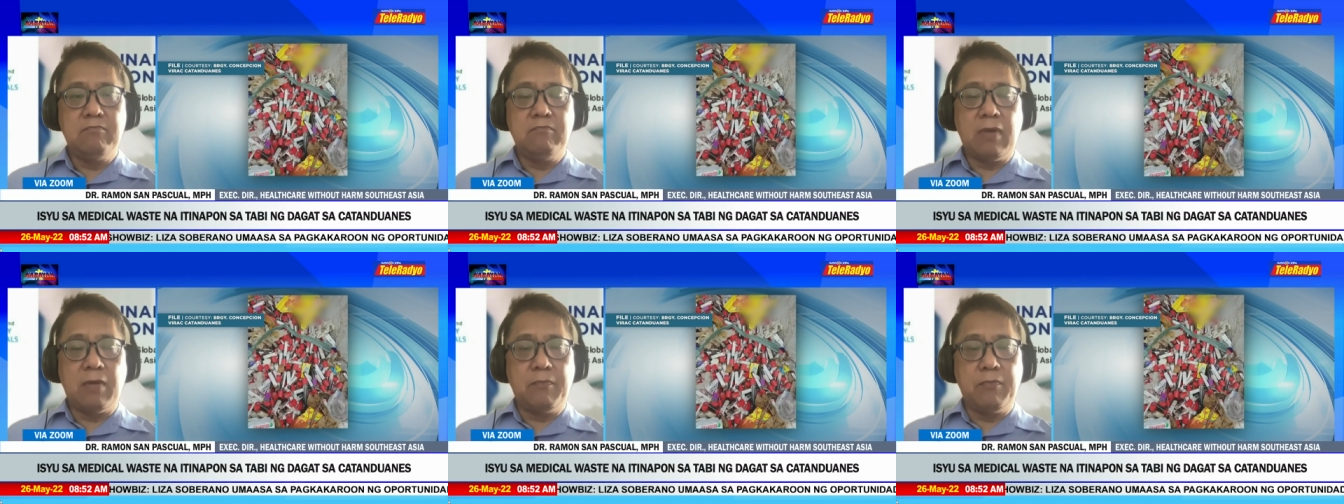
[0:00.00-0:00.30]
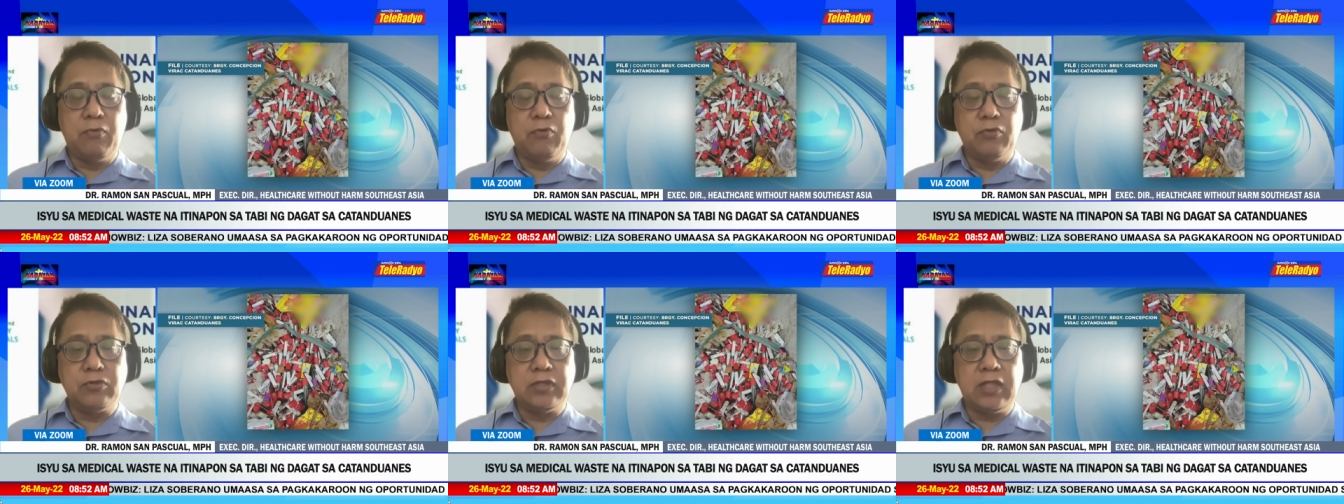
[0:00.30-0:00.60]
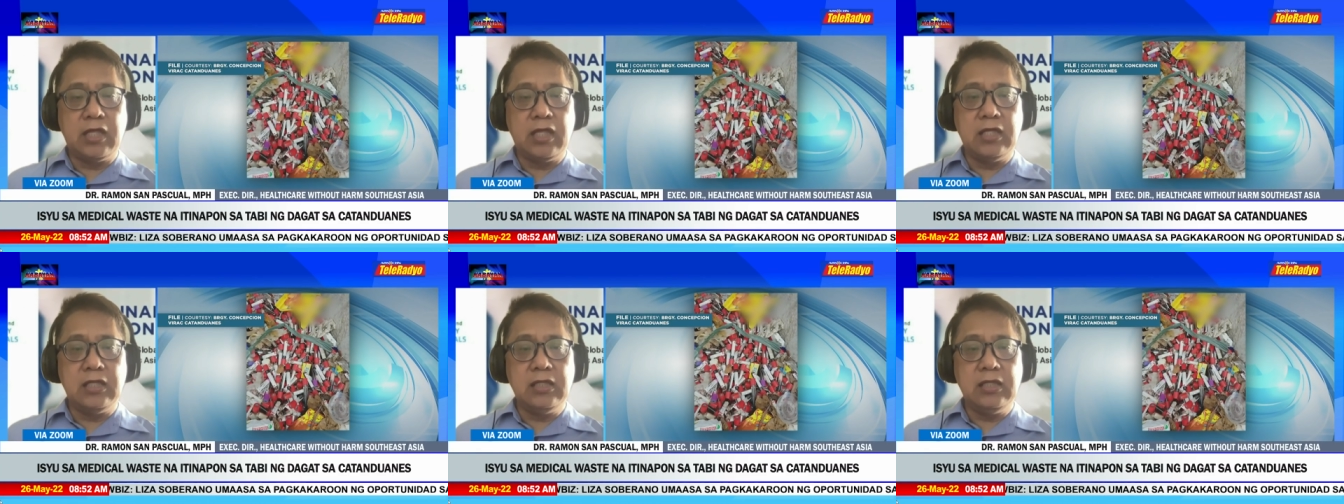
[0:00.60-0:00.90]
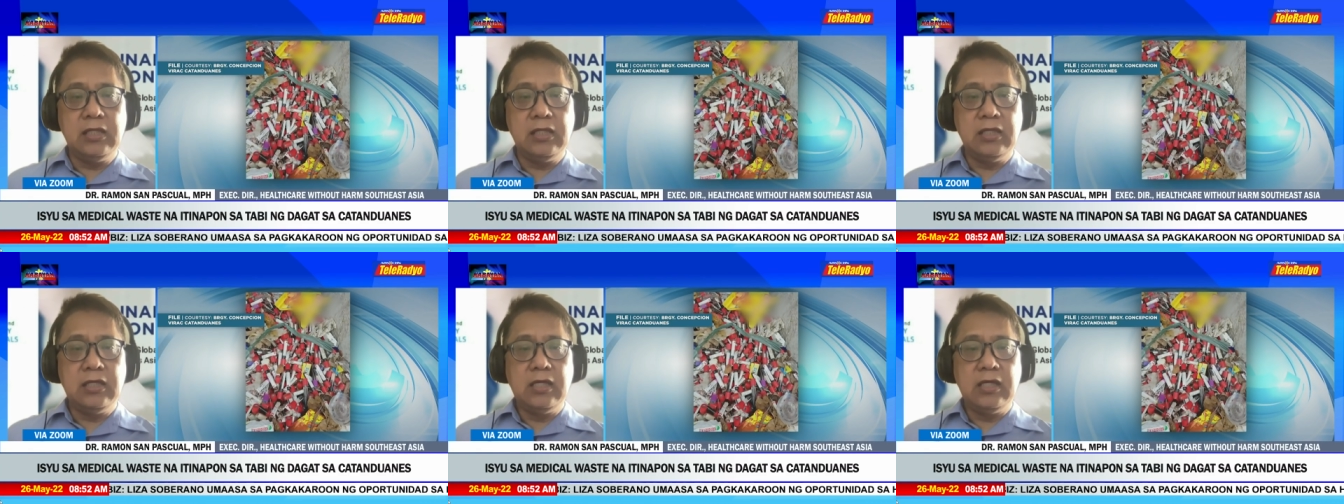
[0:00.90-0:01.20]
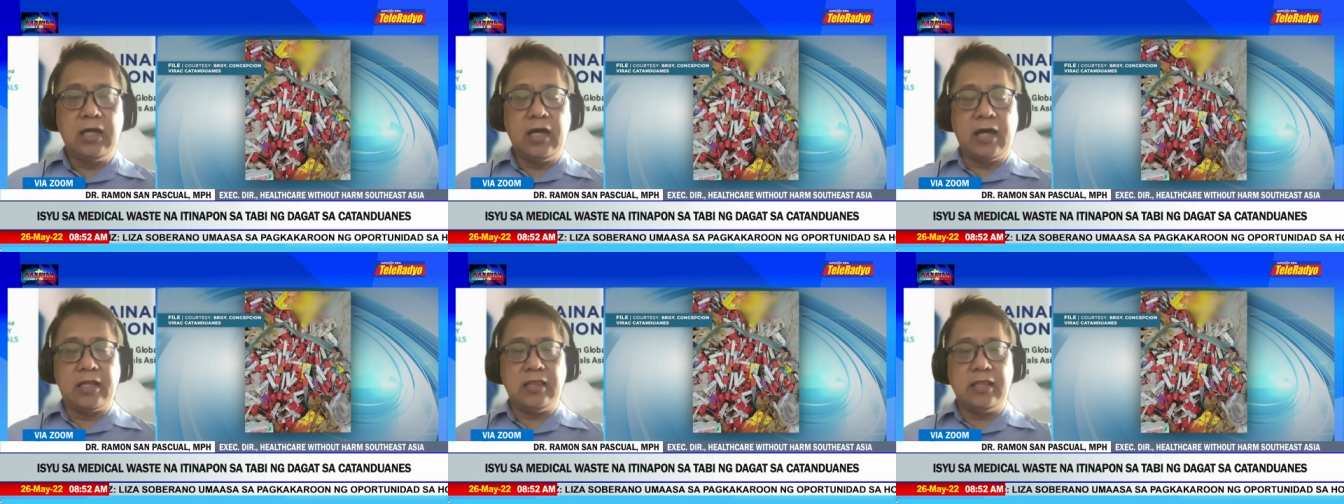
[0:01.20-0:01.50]
mabuting
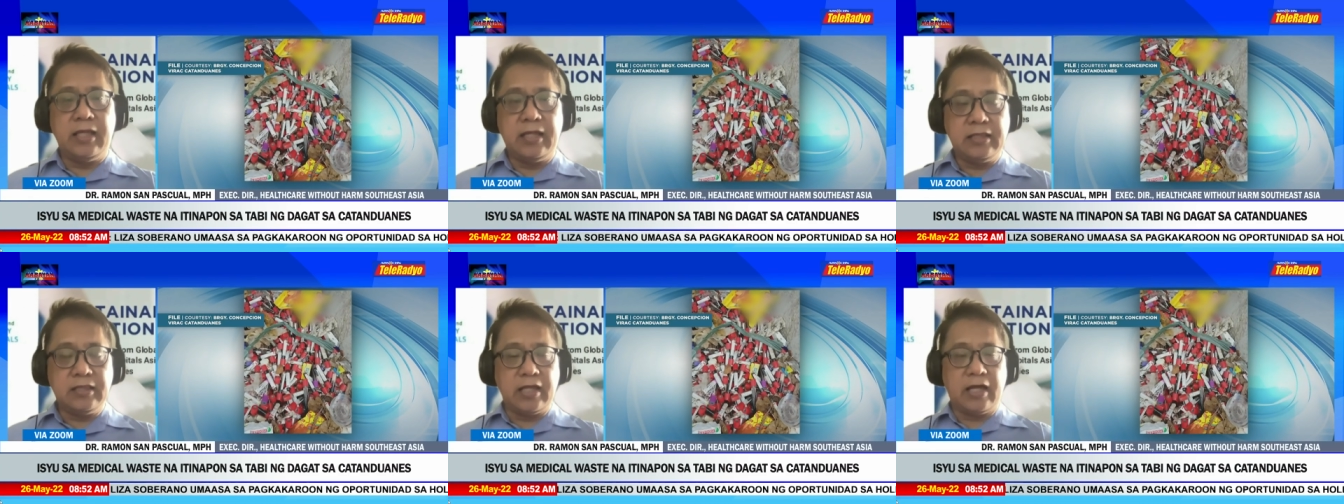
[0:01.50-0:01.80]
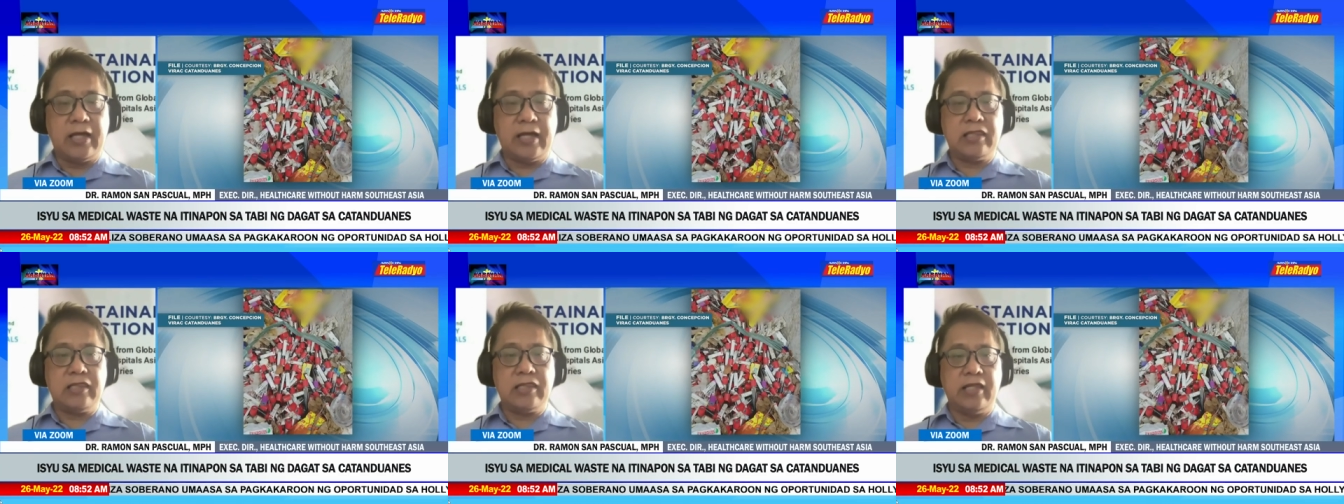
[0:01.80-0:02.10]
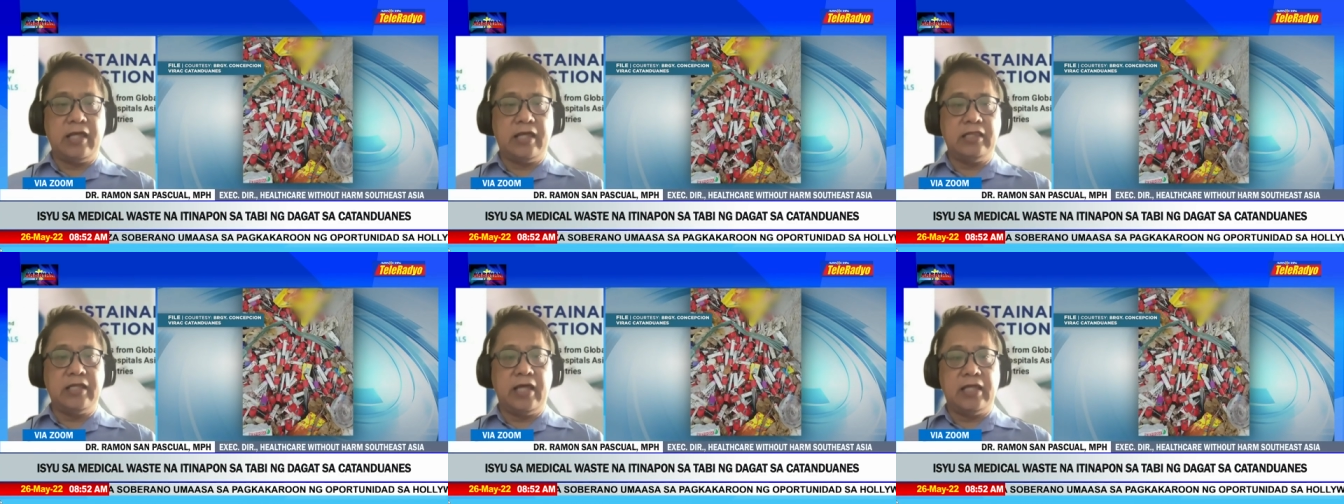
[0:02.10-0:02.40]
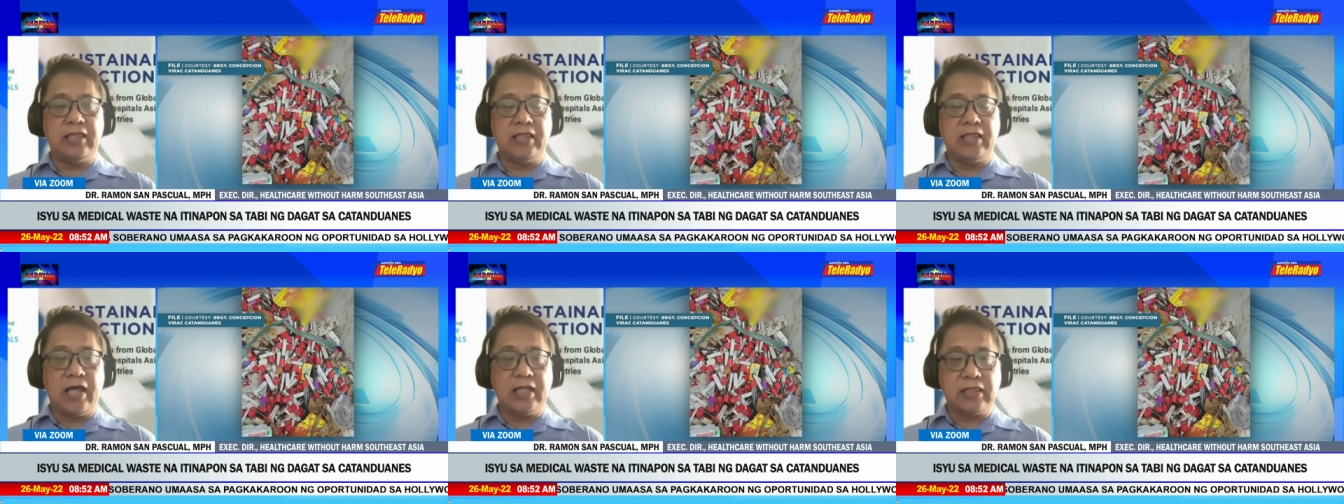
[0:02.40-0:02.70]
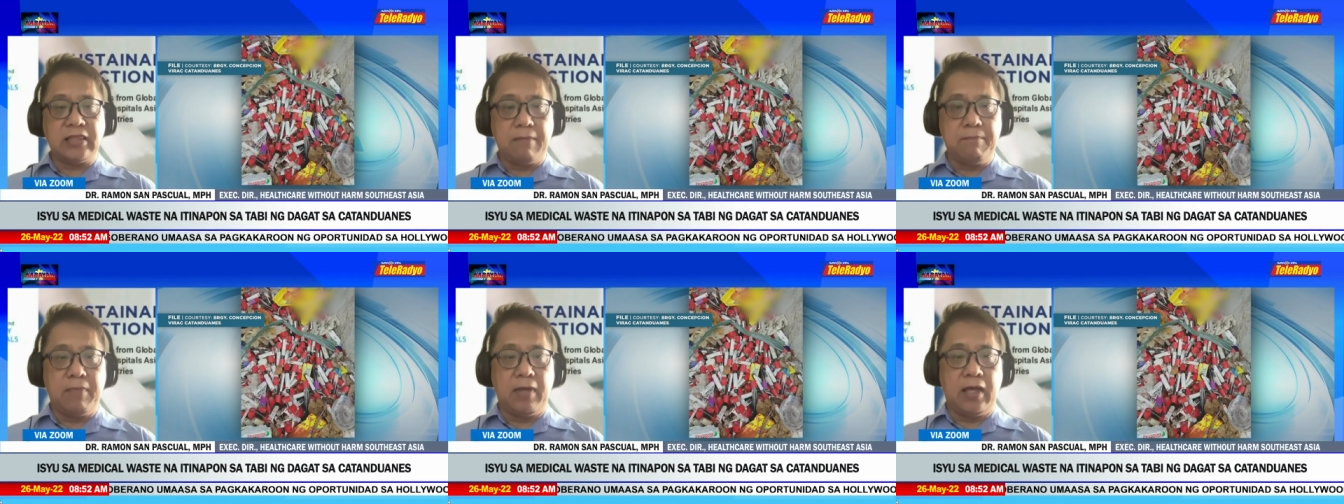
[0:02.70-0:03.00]
at ligtas na
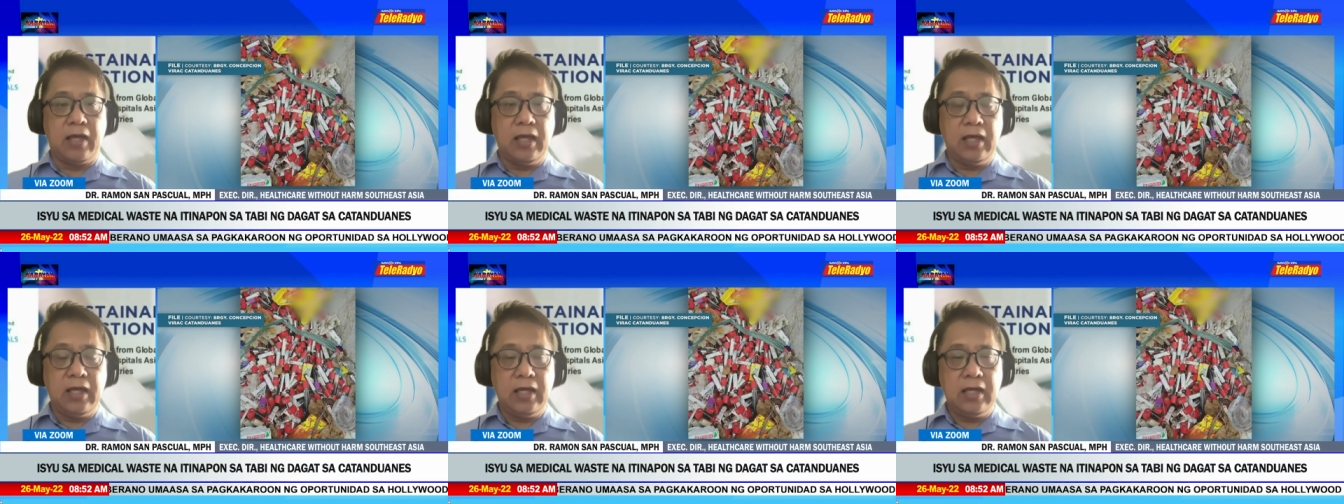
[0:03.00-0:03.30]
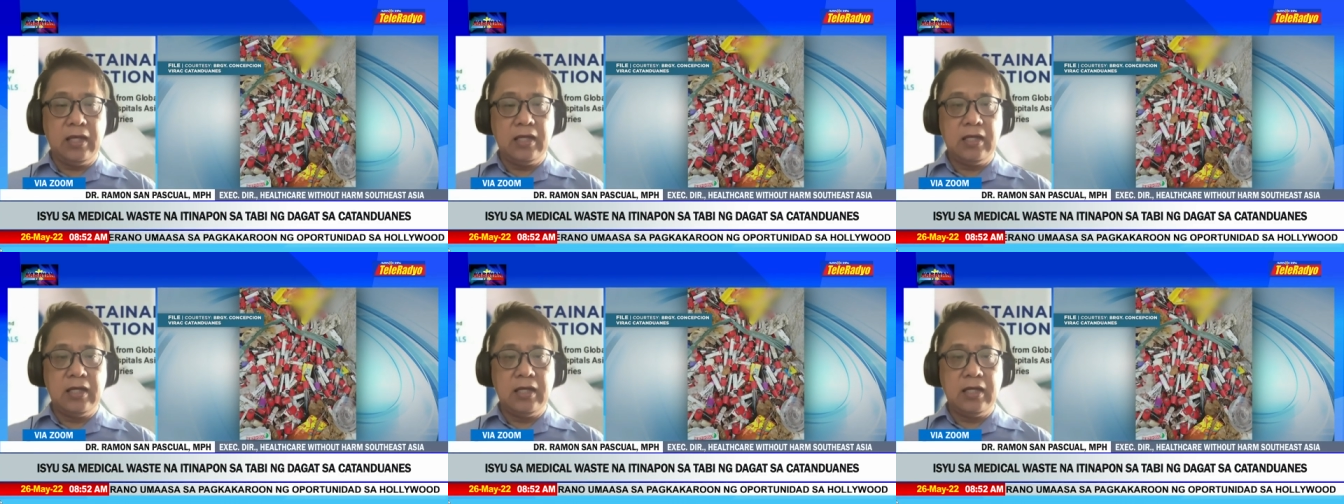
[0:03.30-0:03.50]
inaitatabi